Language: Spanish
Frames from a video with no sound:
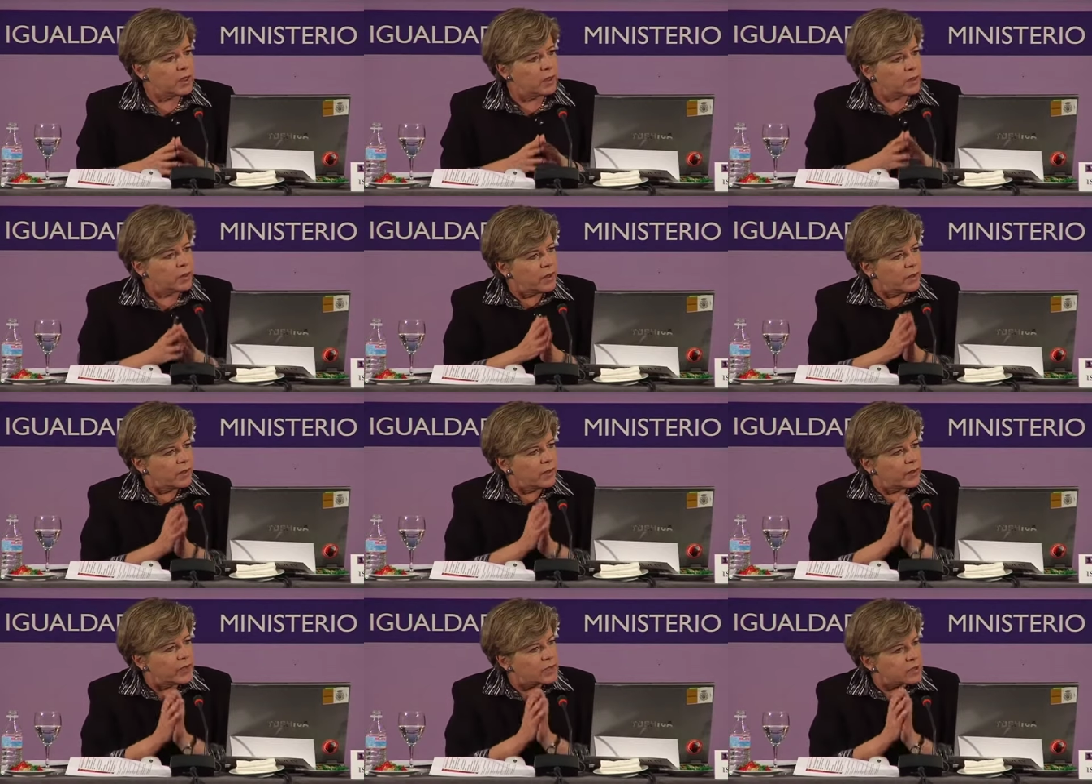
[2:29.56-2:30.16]
que
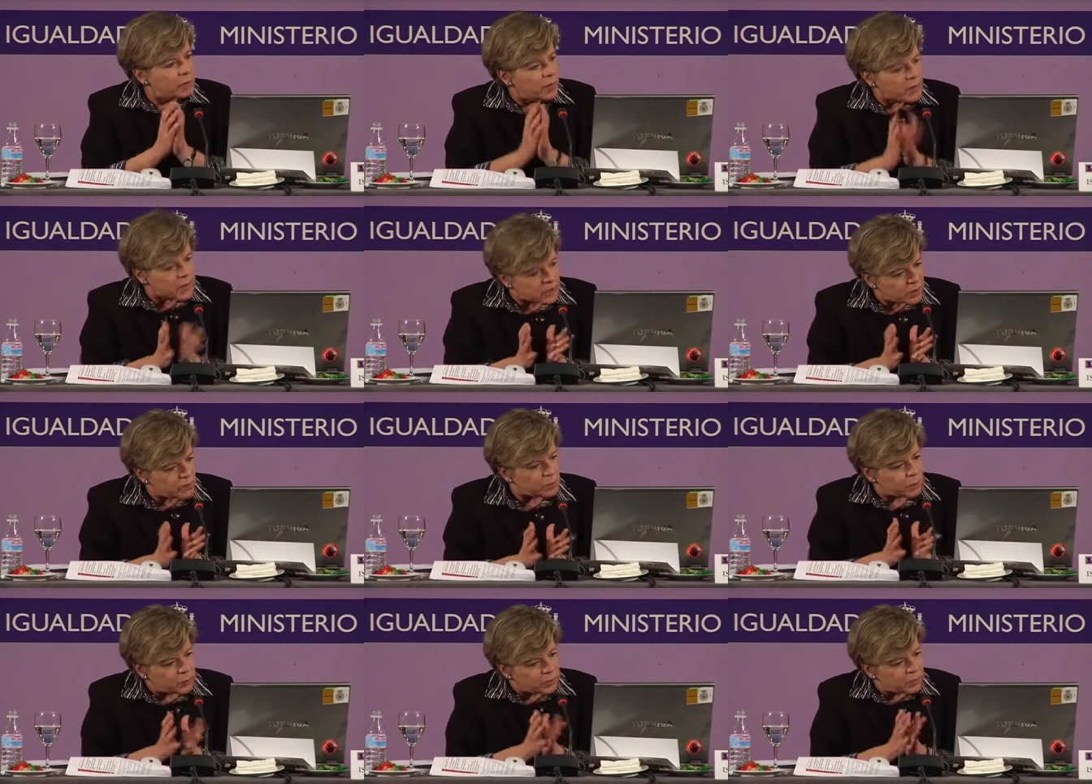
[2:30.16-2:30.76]
una de las
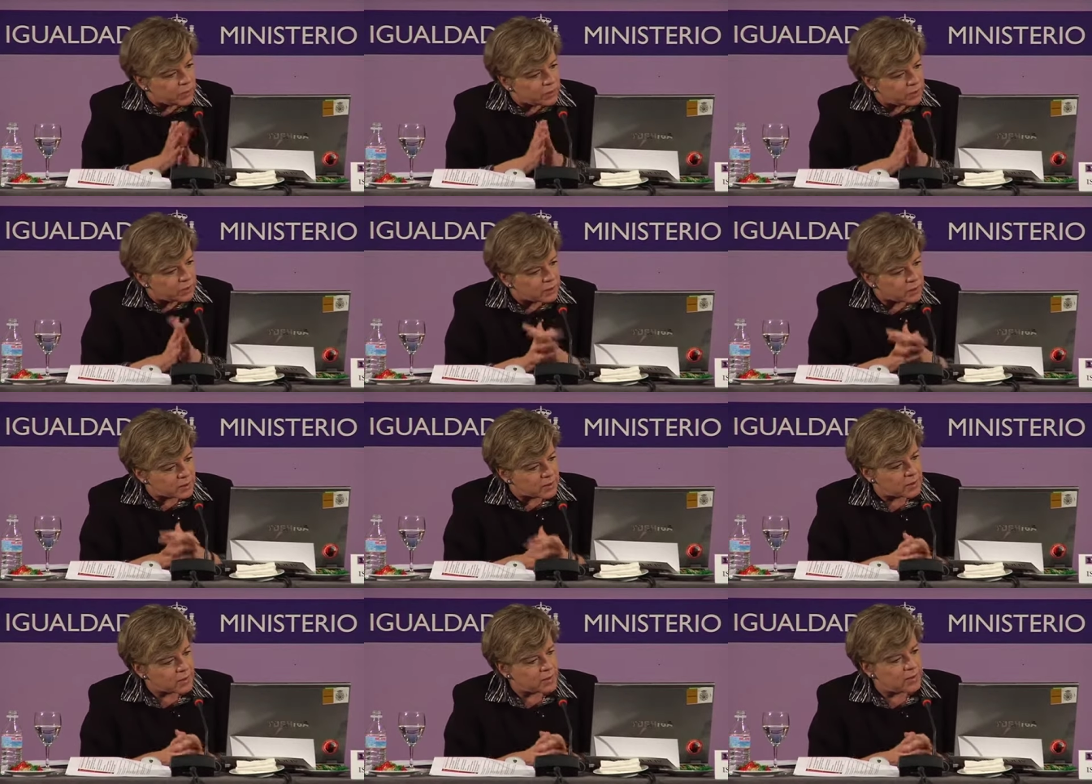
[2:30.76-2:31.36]
más
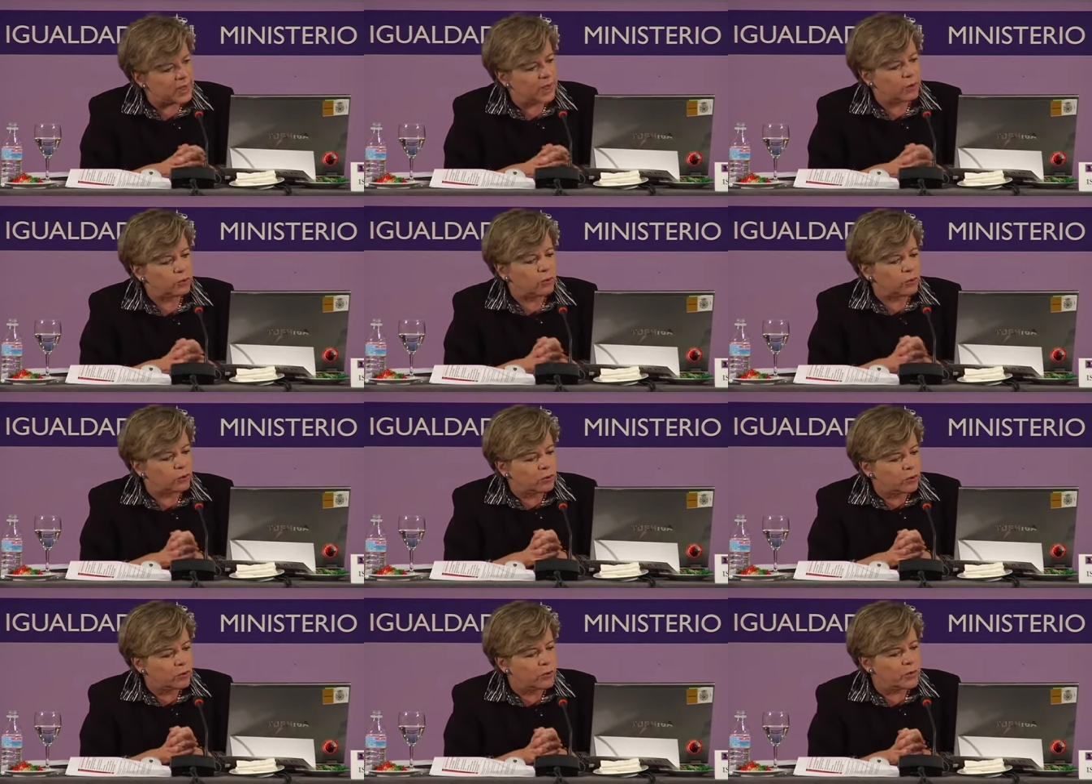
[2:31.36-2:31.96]
importantes es la
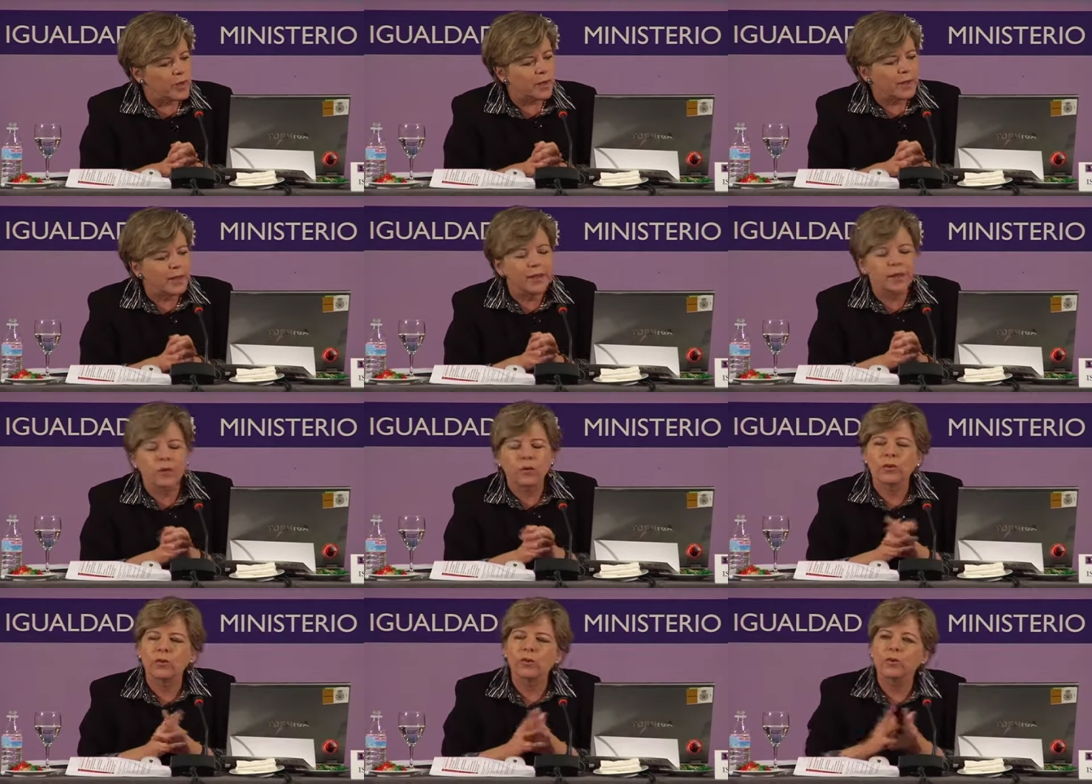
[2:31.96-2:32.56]
autonomía
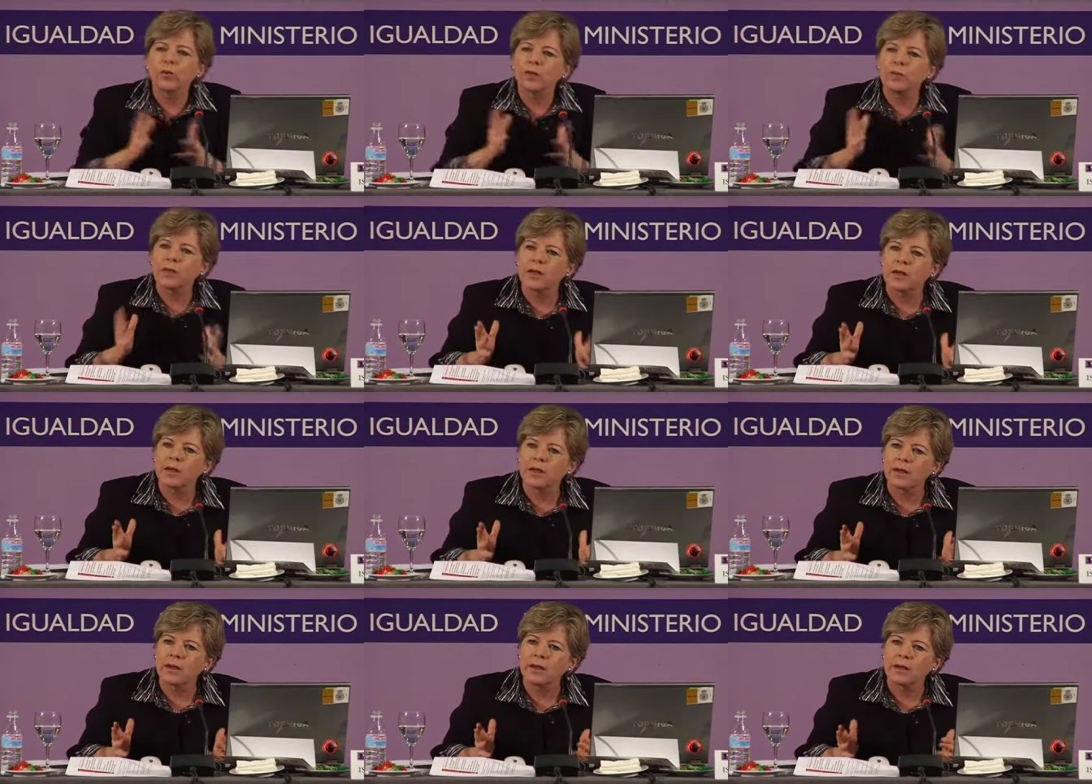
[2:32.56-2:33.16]

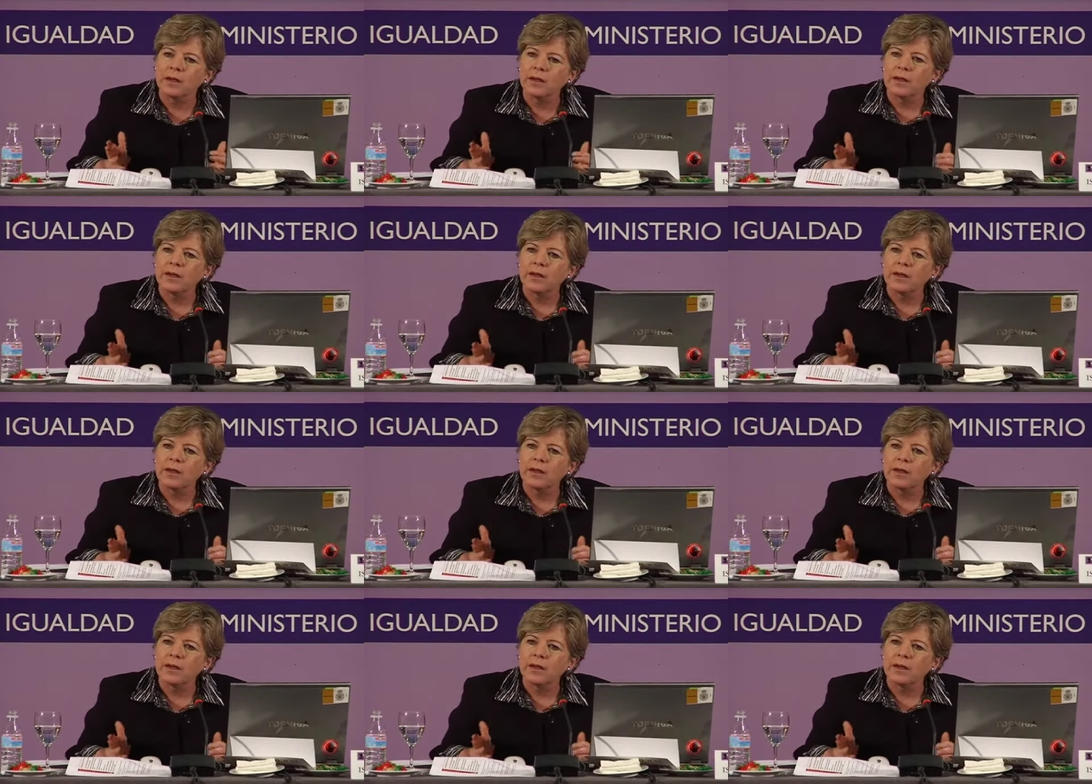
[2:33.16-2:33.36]
económica,